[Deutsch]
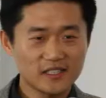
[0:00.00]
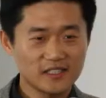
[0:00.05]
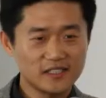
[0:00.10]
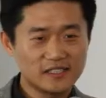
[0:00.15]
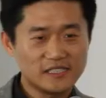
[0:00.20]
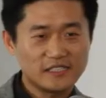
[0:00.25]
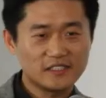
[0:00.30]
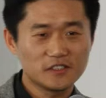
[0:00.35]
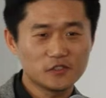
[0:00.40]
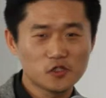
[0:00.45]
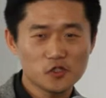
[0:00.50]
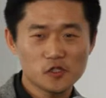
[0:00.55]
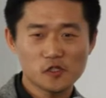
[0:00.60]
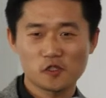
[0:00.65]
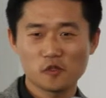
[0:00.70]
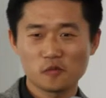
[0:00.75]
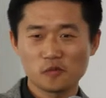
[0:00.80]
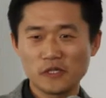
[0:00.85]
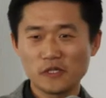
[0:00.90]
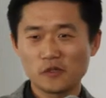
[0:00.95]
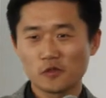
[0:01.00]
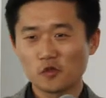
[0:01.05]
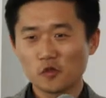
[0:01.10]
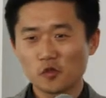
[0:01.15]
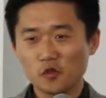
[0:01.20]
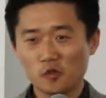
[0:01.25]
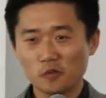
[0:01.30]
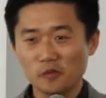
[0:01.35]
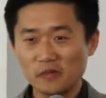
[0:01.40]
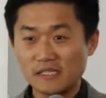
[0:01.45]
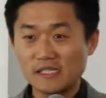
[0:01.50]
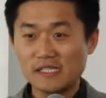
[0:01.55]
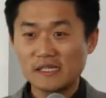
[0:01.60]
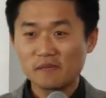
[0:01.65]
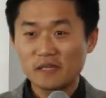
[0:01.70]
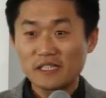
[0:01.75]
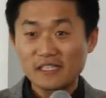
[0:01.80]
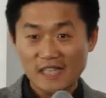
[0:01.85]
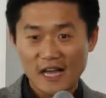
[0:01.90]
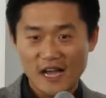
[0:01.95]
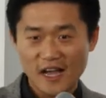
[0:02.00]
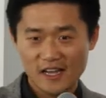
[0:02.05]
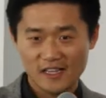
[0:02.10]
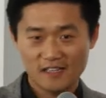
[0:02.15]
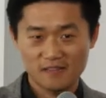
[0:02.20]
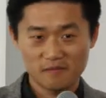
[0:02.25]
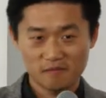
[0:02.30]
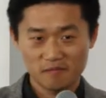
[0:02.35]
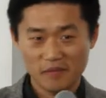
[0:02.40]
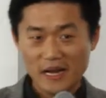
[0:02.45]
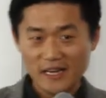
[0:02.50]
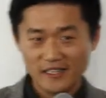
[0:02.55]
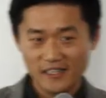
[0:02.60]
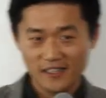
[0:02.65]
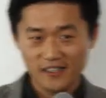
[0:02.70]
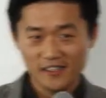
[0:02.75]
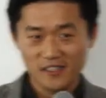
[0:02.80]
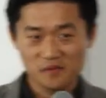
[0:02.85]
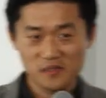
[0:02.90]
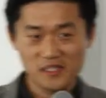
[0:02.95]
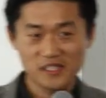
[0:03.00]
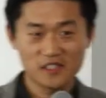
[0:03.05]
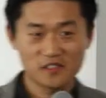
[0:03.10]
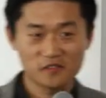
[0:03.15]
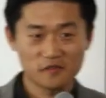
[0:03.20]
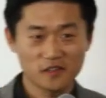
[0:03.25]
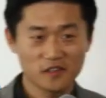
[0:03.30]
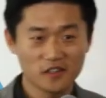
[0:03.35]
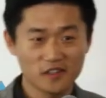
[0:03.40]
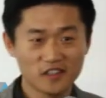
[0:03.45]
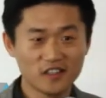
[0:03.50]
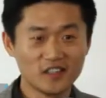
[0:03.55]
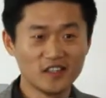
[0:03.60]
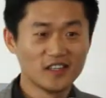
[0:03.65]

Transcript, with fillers: Da liegen Dystopie und Utopie ziemlich nah beieinander im Sinne von,